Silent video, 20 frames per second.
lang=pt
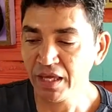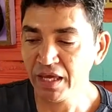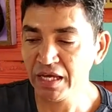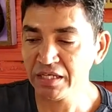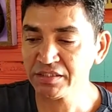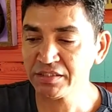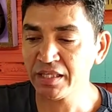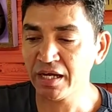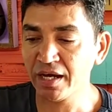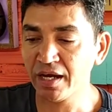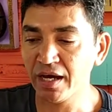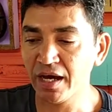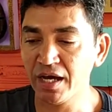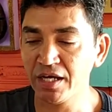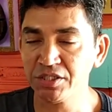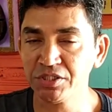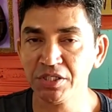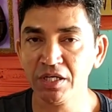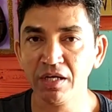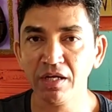esta
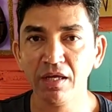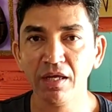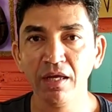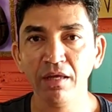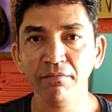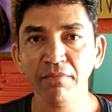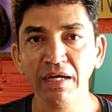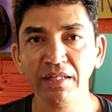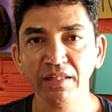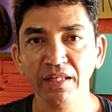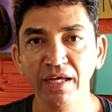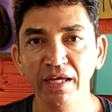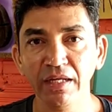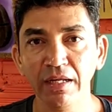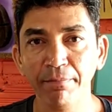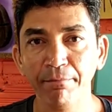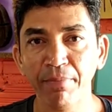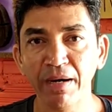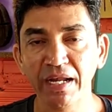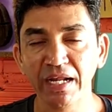caixa em
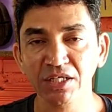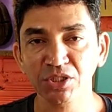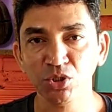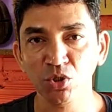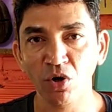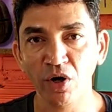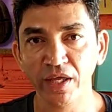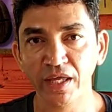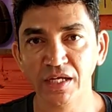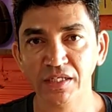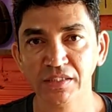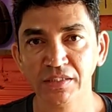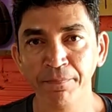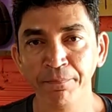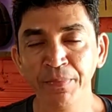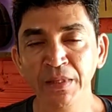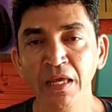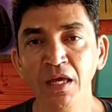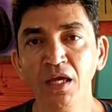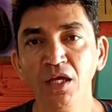madeira para joias.
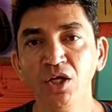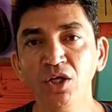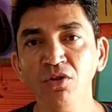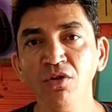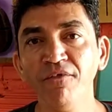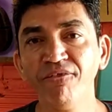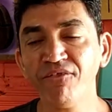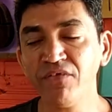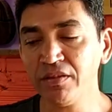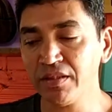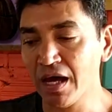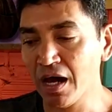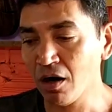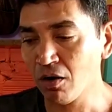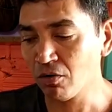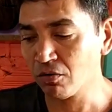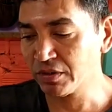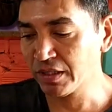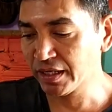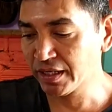E no
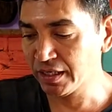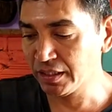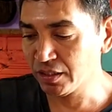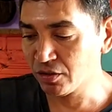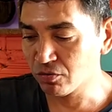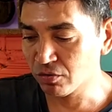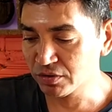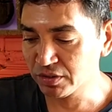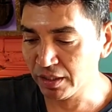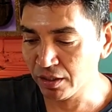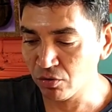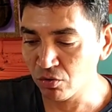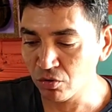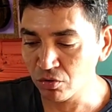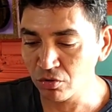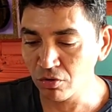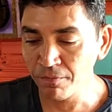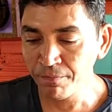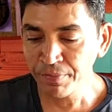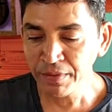final daquele
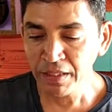conteúdo,